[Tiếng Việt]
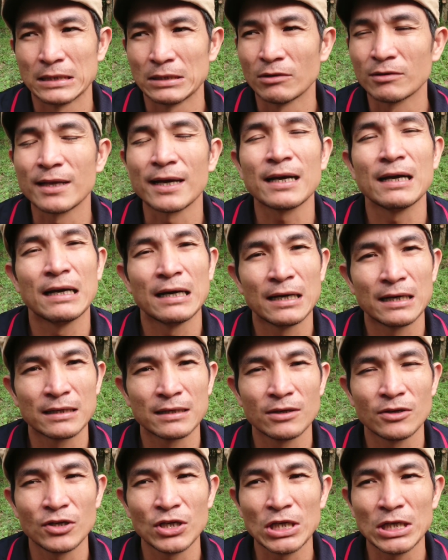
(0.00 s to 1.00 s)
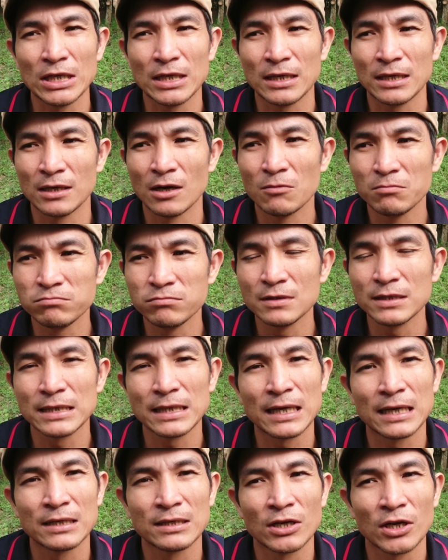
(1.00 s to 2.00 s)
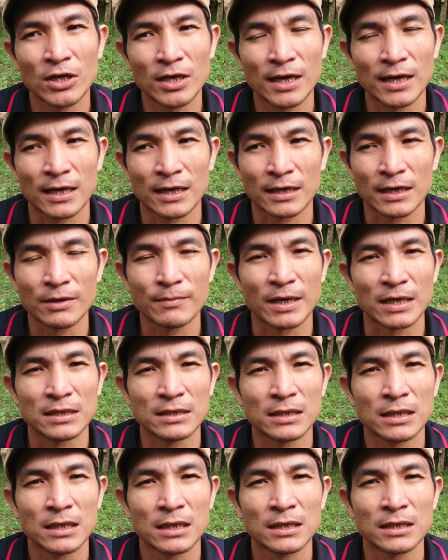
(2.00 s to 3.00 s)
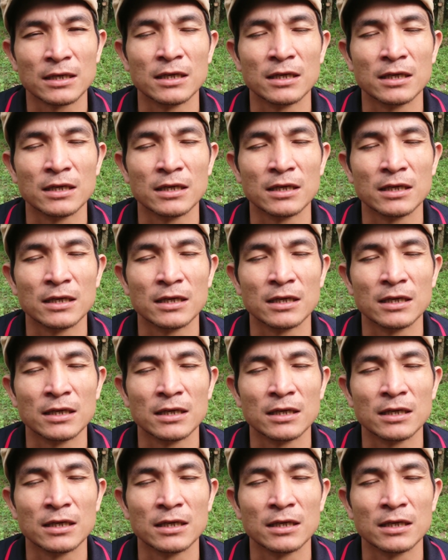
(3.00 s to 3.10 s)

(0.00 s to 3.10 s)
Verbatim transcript: nói tắt hơn, nói đúng cái tên nó là cái bệnh